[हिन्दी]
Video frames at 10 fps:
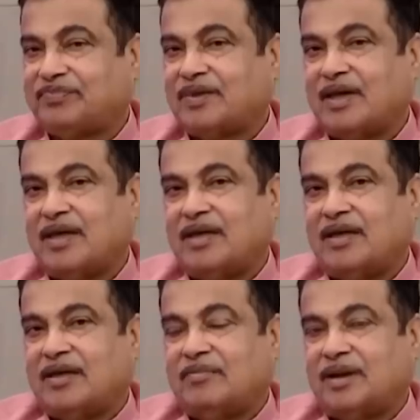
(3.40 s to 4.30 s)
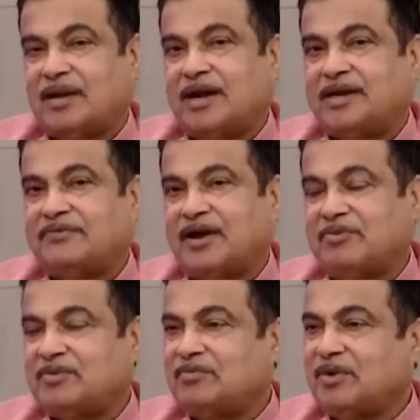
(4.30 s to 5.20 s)
हम्म। मैं
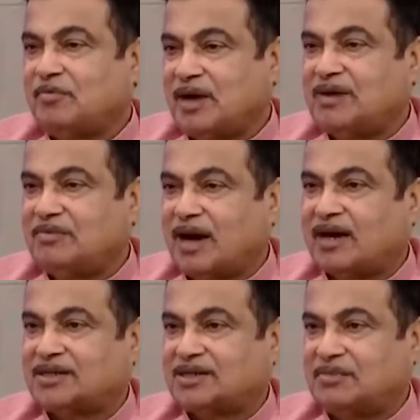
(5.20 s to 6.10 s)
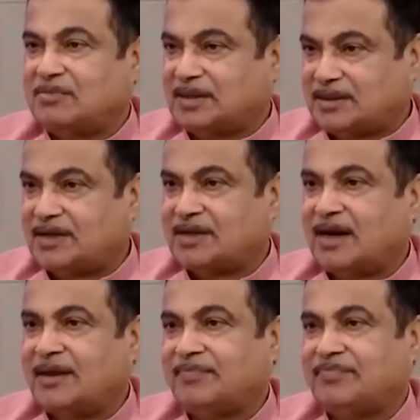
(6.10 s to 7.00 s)
95 में मुंबई महाराष्ट्र में मंत्री
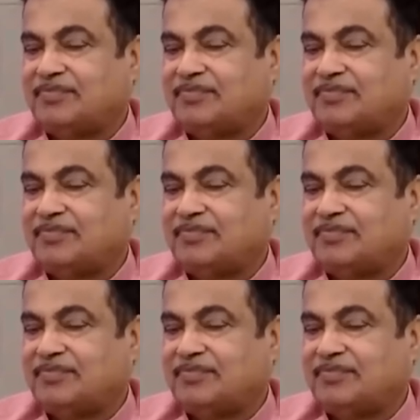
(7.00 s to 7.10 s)
था